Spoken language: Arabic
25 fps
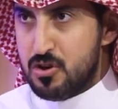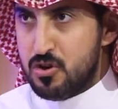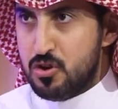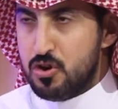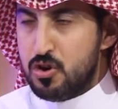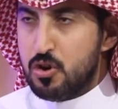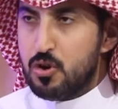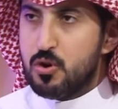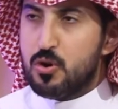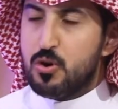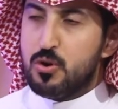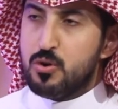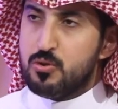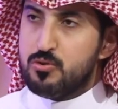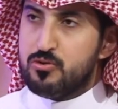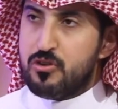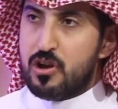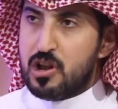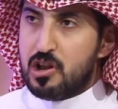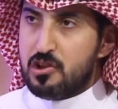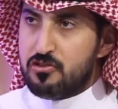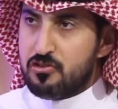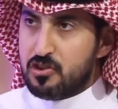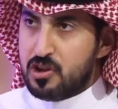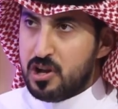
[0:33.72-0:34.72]
يقولوا
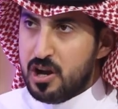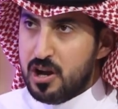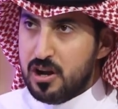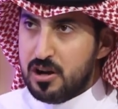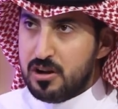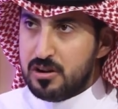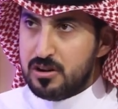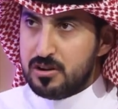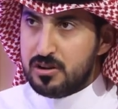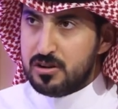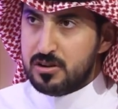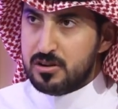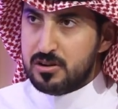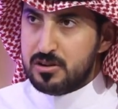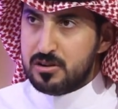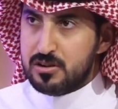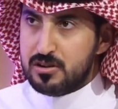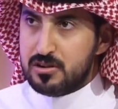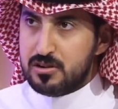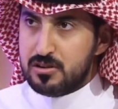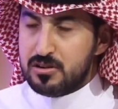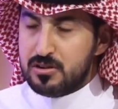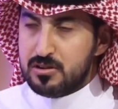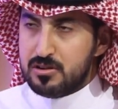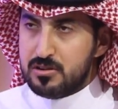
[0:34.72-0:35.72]
جلسنا
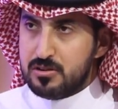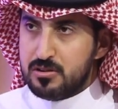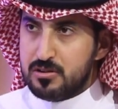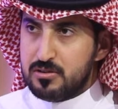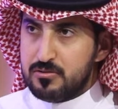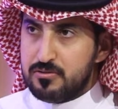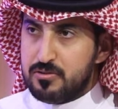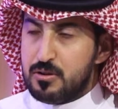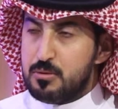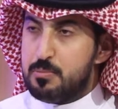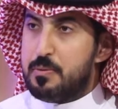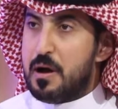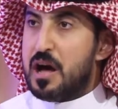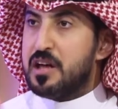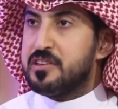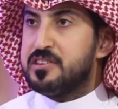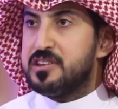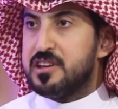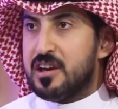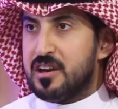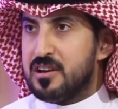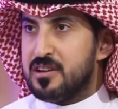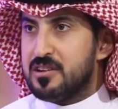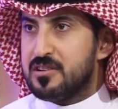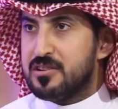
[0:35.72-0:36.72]
في الباديه